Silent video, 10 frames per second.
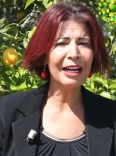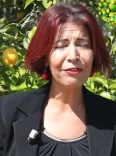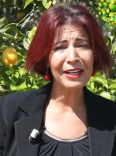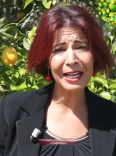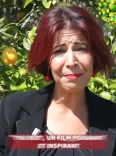
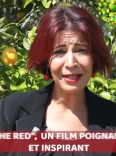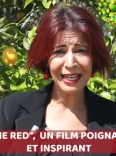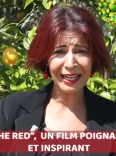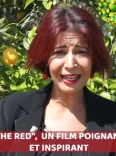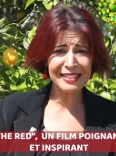أفلام
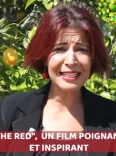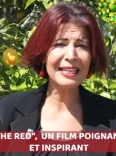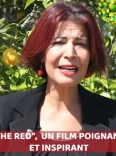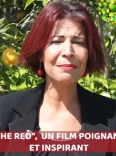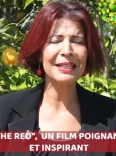
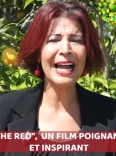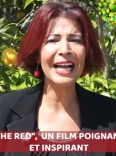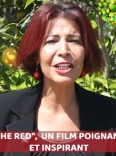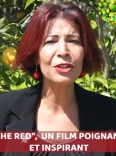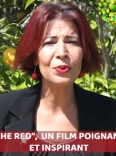غزيرة من
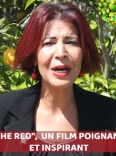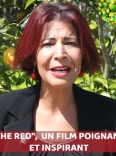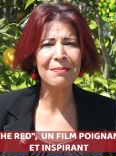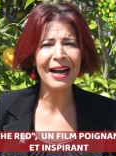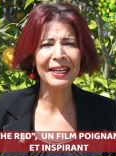حيث
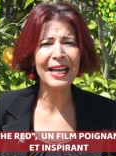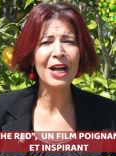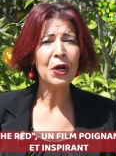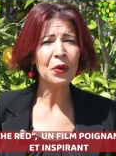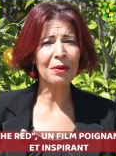المعنى
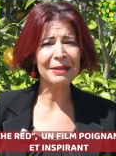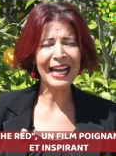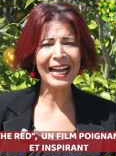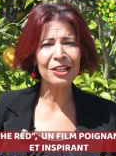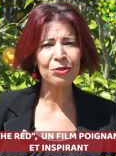ومن
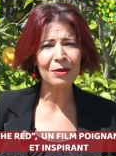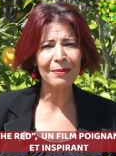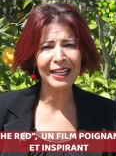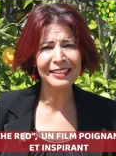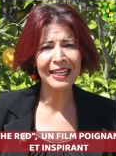حيث
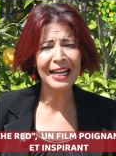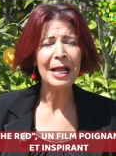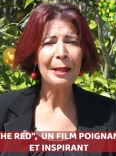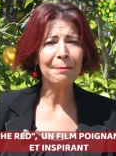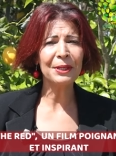المغزى
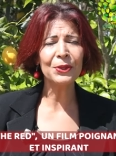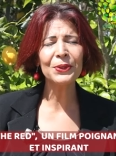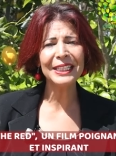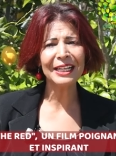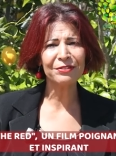
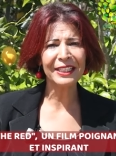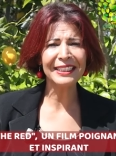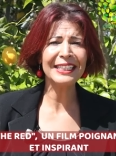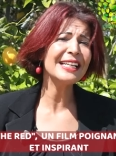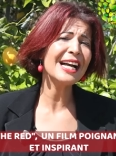برؤية
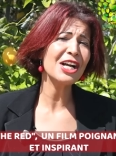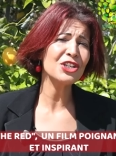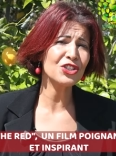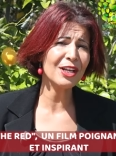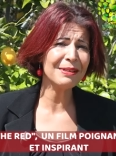فنية
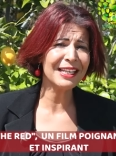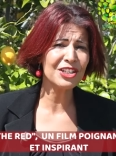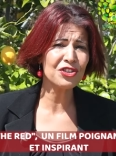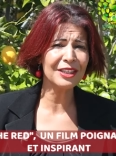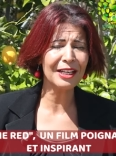
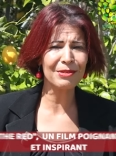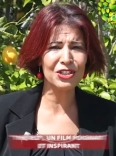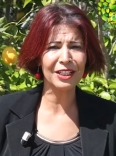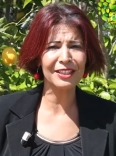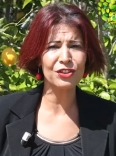جميلة جدا باش
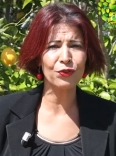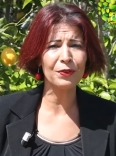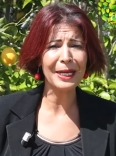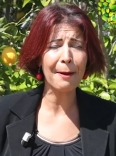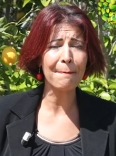تكتشفوا
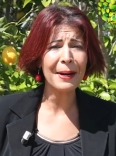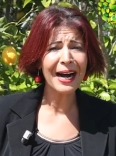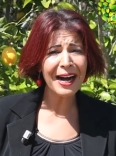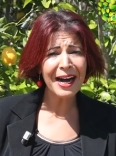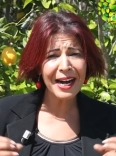بها
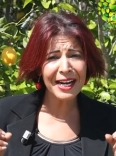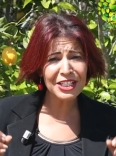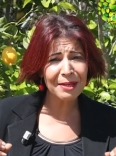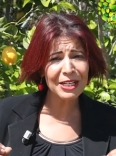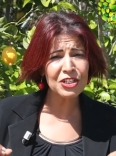
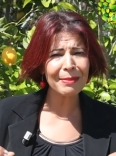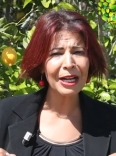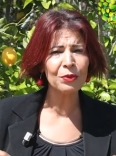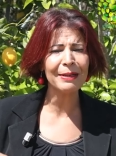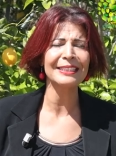برشا برشا
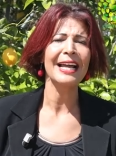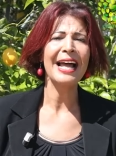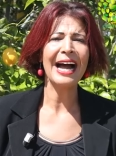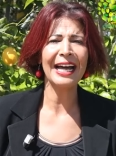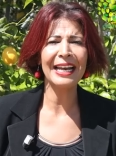معلومات
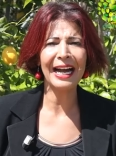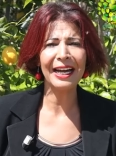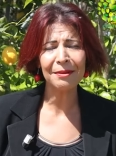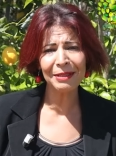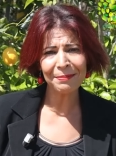على
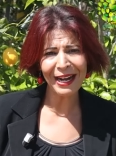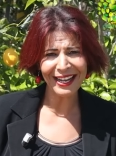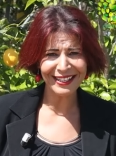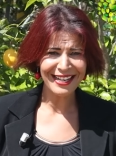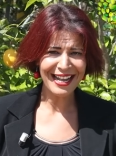عالم
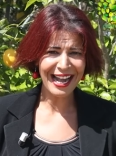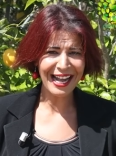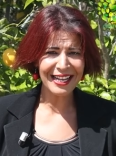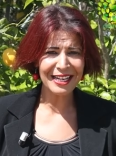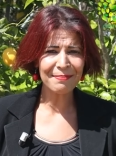البحر
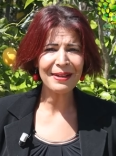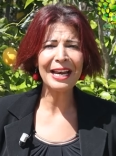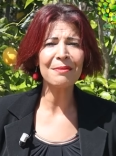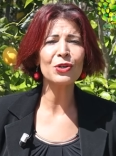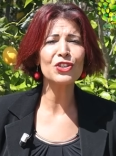عالم
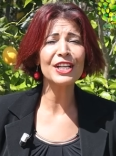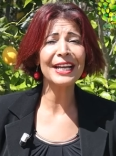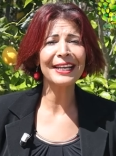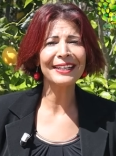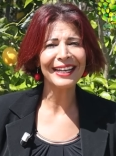
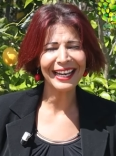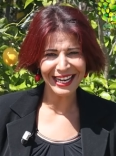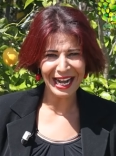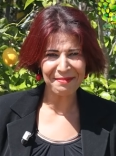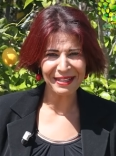المرجان
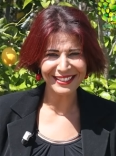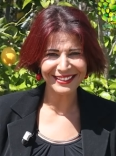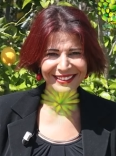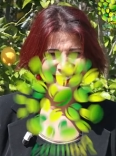الأحمر